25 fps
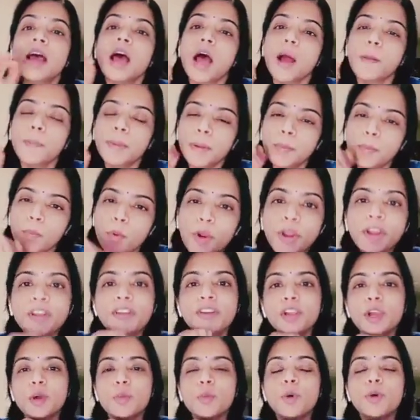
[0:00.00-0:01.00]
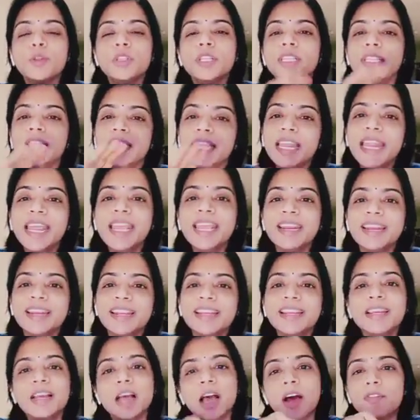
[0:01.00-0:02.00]
அப்படி போயிட்டு இருக்கும்போது திடீர்னு
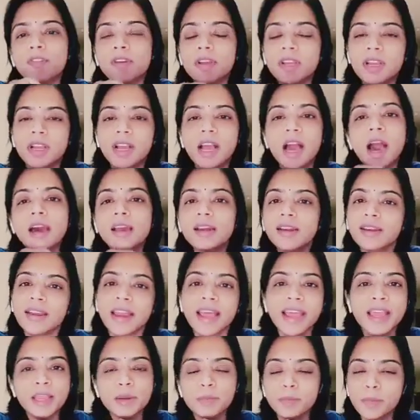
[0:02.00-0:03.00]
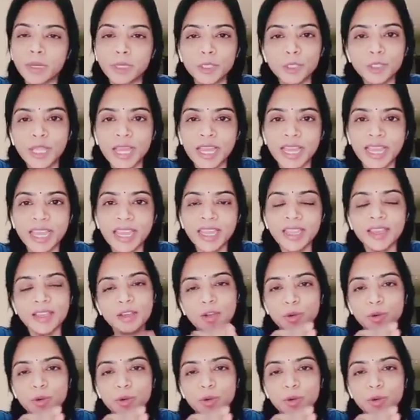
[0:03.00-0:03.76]
அவங்க கார் டயர் பழுதாகி